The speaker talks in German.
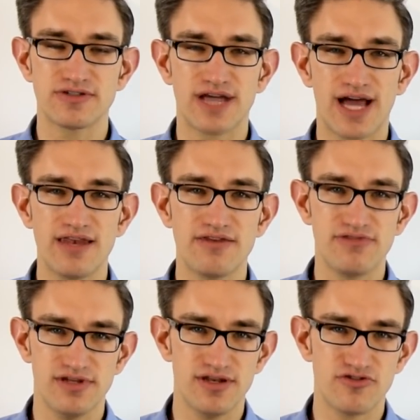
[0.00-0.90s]
ist, eine reine
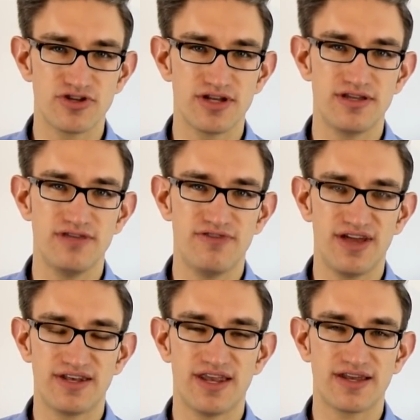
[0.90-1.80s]
Dividendenstrategie
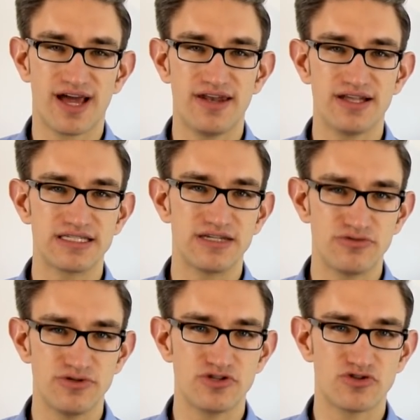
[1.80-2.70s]
fährt, dann kann das
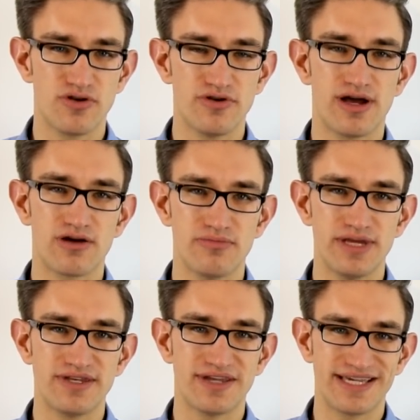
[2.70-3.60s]
natürlich schon ein
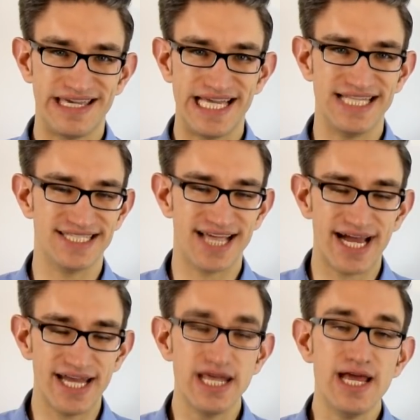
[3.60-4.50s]
Argument dagegen
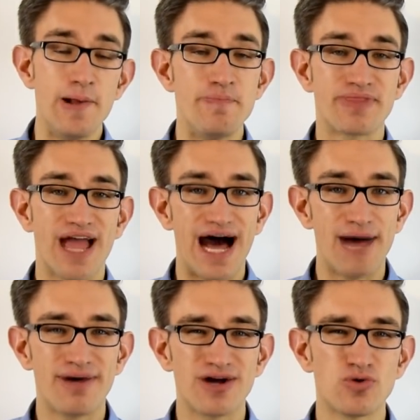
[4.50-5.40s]
sein.
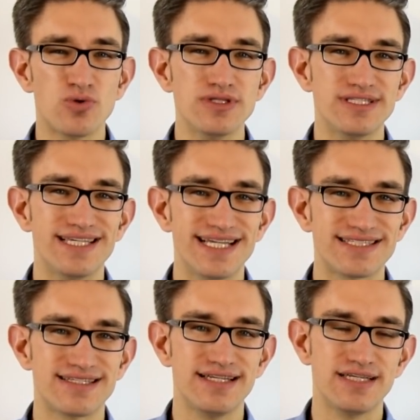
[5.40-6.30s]
Aber
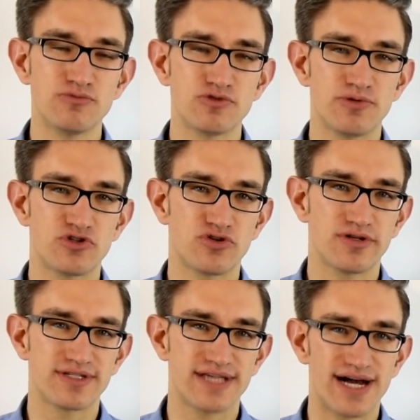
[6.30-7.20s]
grundsätzlich muss man
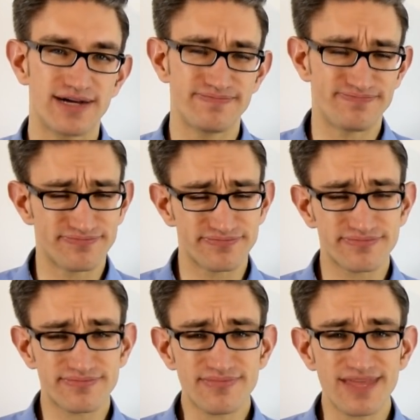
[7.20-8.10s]
schon sagen,
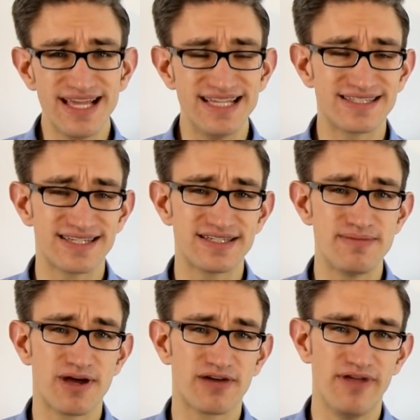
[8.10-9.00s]
ist das
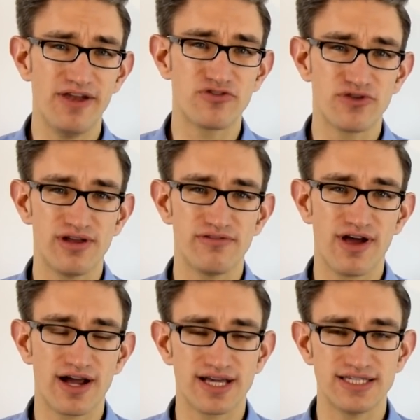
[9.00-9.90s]
Thema Quellensteuer in
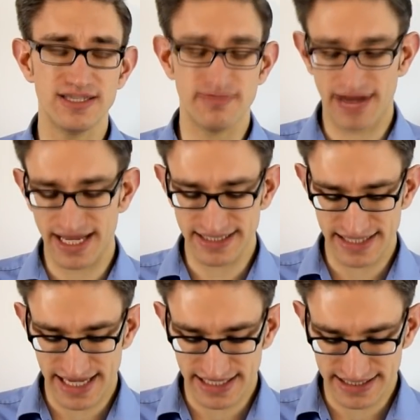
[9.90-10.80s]
Frankreich hier meines
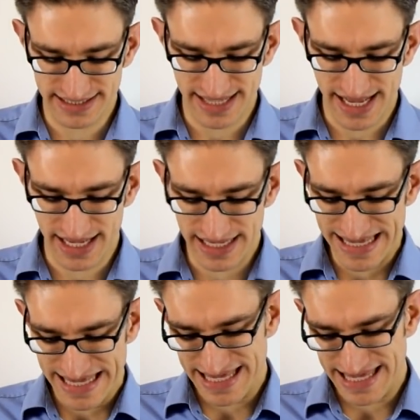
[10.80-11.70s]
Erachtens nach
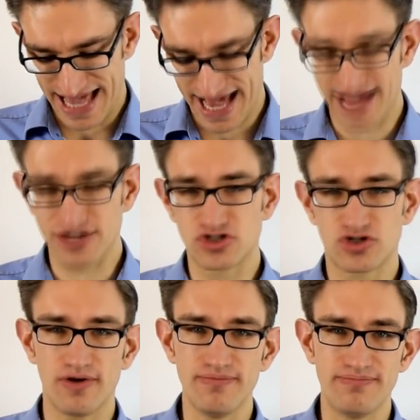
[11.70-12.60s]
ja
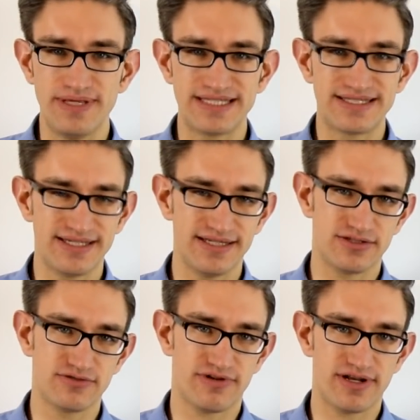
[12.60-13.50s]
schon ein bisschen
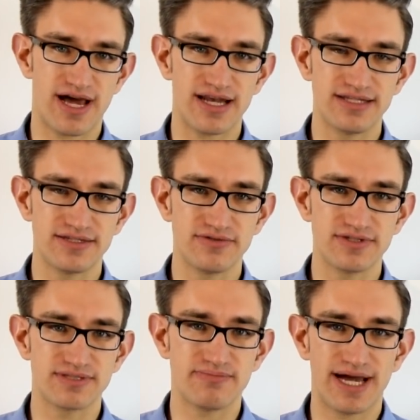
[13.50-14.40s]
zu vernachlässigen.
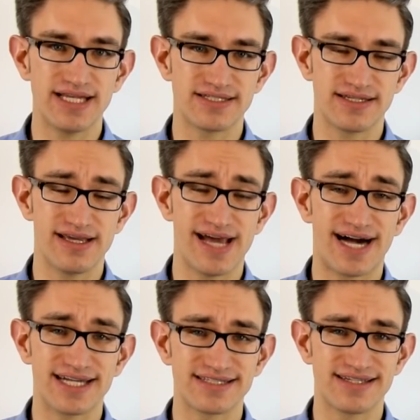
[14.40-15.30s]
Es ist meines
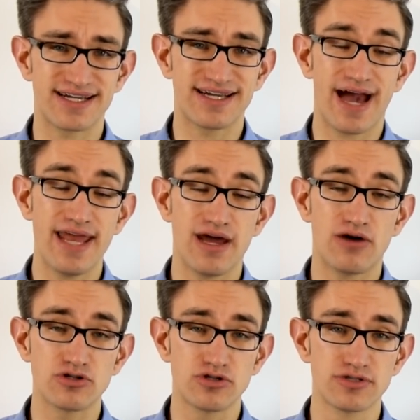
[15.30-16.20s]
Erachtens nach kein
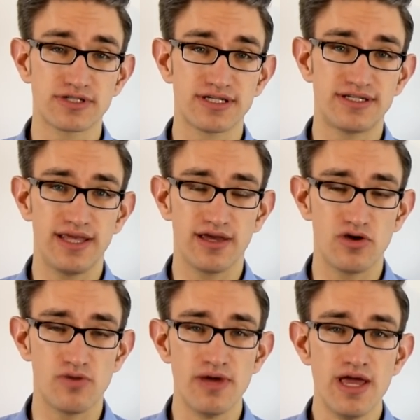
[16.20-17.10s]

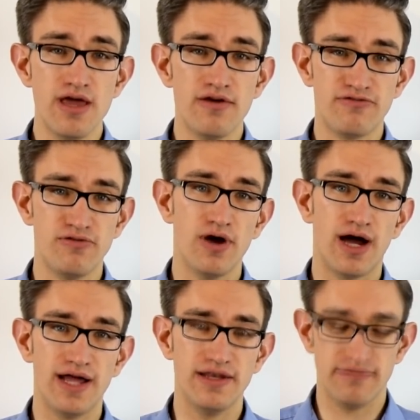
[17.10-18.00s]
Ausschlusskriterium
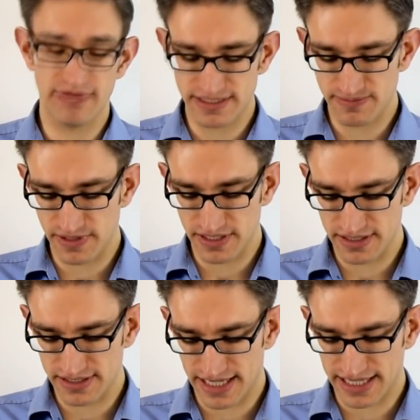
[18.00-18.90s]
für ein Investment in
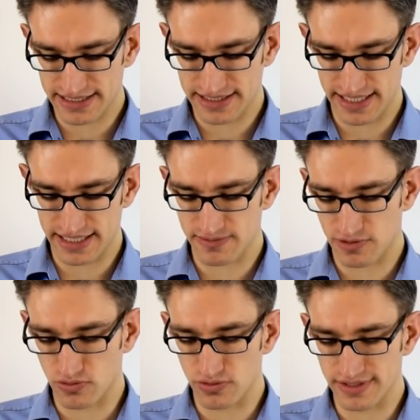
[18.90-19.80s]
diese Aktie
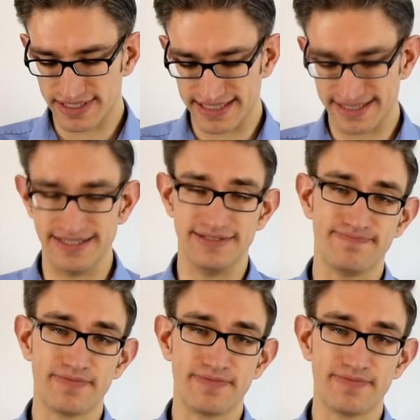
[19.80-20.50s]
erstmal grundsätzlich.